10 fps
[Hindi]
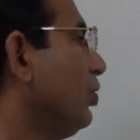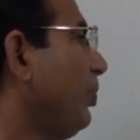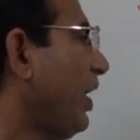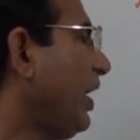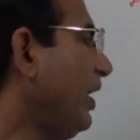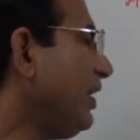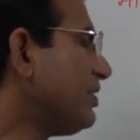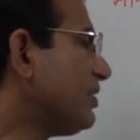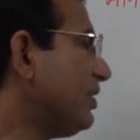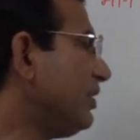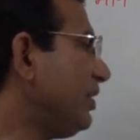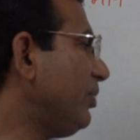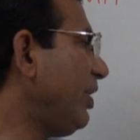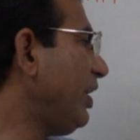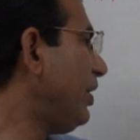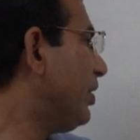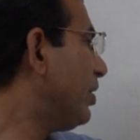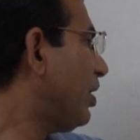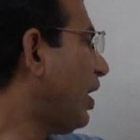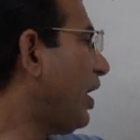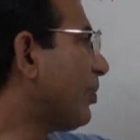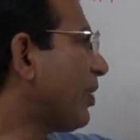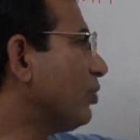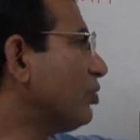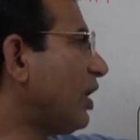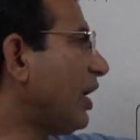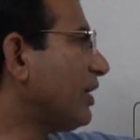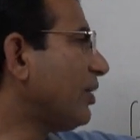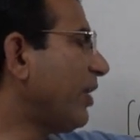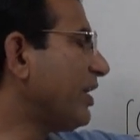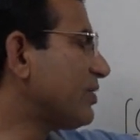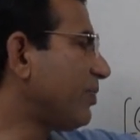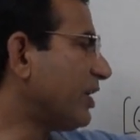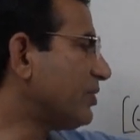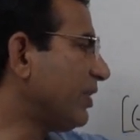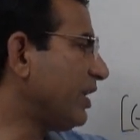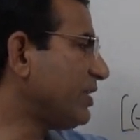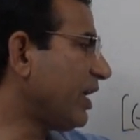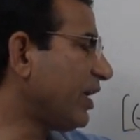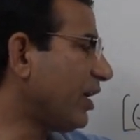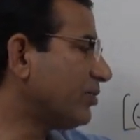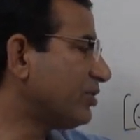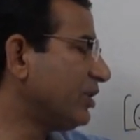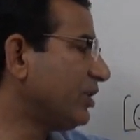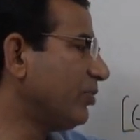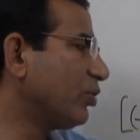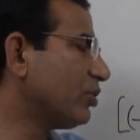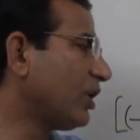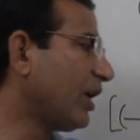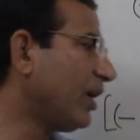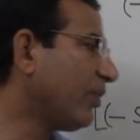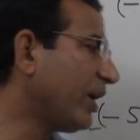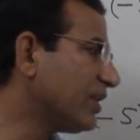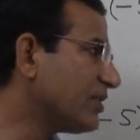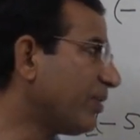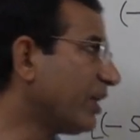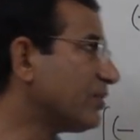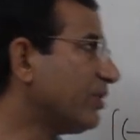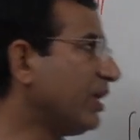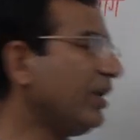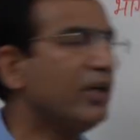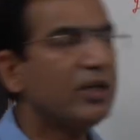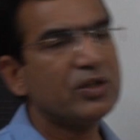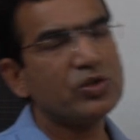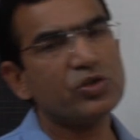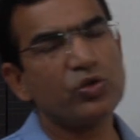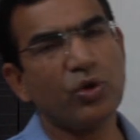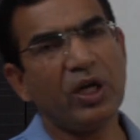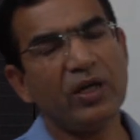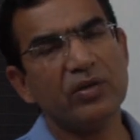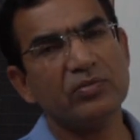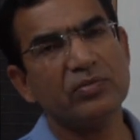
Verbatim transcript: तो पहले स्थिति में आपका उत्तर आ रहा था माइनस पाँच बटे चार अब स्थिति में उत्तर आ रहा है माइनस पाँच बटे सोलह